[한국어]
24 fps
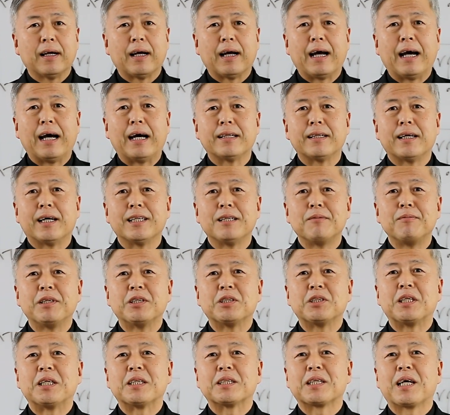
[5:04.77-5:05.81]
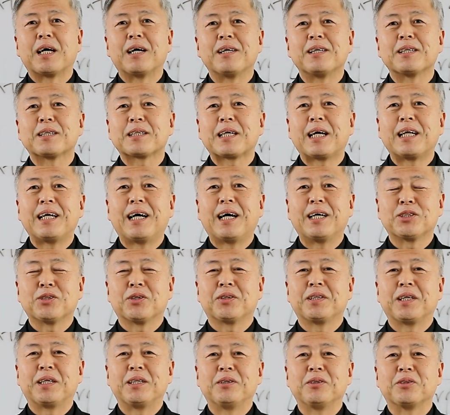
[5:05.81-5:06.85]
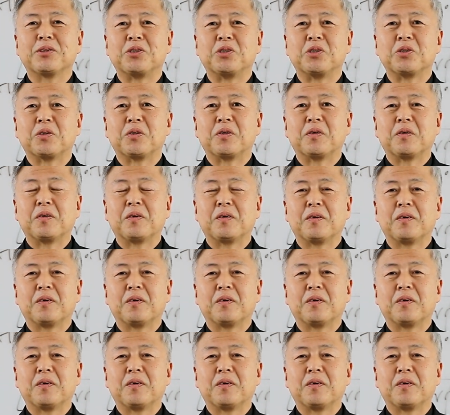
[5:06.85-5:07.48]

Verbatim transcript: 하나님이 세상을 사랑하셨다는 거죠.